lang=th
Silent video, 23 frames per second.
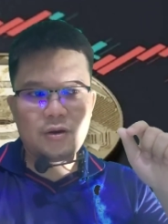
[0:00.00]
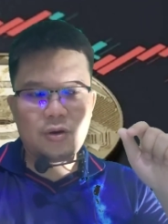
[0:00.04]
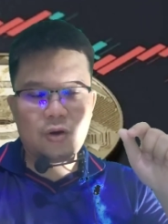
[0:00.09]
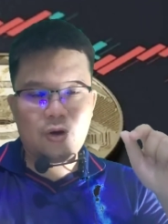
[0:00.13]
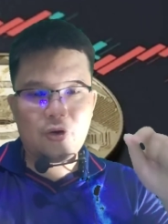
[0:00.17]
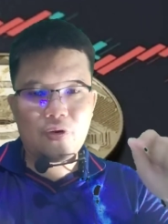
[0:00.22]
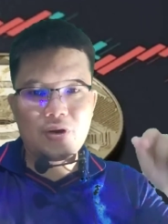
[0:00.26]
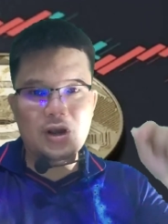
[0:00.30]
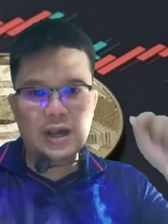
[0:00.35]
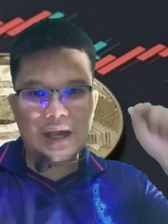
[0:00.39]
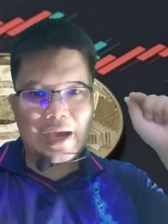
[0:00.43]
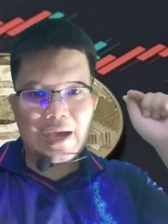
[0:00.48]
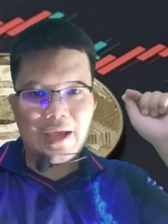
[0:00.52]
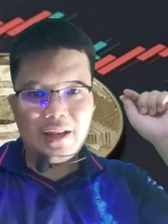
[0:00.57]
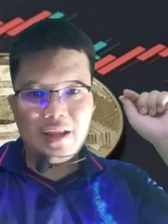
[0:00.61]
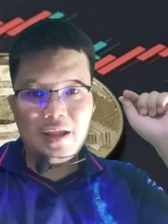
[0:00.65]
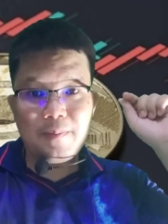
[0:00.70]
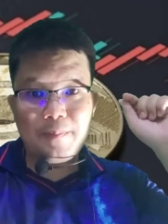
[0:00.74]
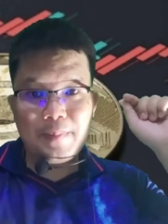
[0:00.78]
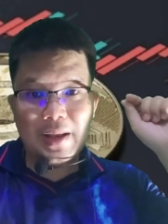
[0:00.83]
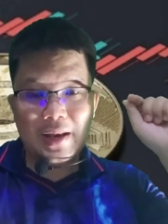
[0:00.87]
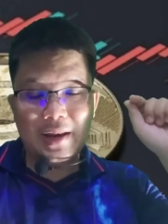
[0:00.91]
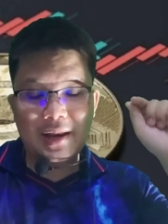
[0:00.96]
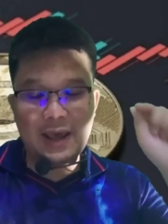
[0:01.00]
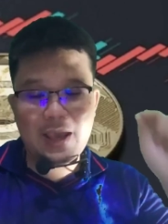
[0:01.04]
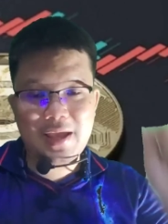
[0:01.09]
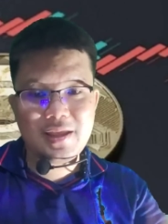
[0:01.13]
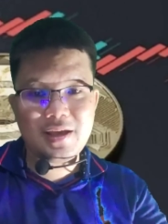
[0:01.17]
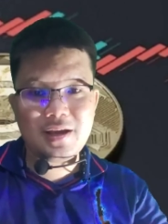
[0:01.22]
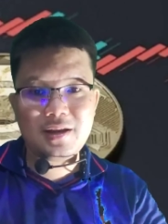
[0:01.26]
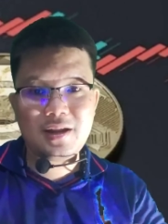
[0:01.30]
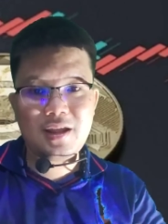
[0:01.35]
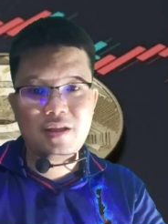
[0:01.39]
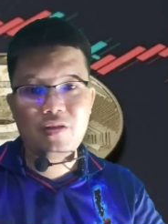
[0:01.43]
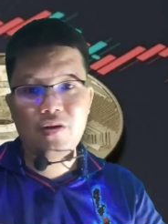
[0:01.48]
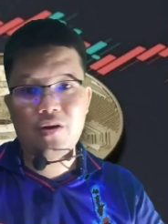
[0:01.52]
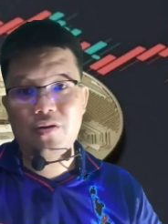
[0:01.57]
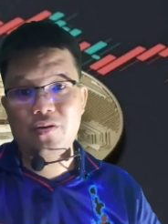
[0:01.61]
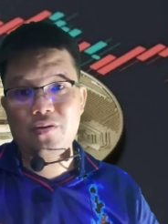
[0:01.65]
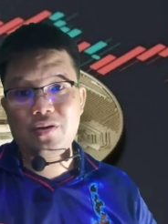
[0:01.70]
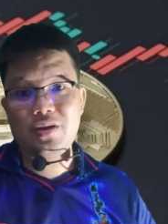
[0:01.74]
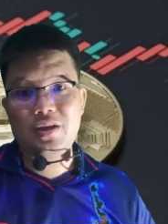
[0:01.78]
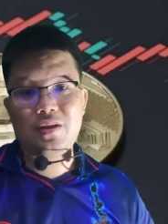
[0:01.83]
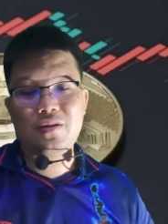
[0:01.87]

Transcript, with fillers: โครงการที่เป็นเลเยอร์ที่สองของ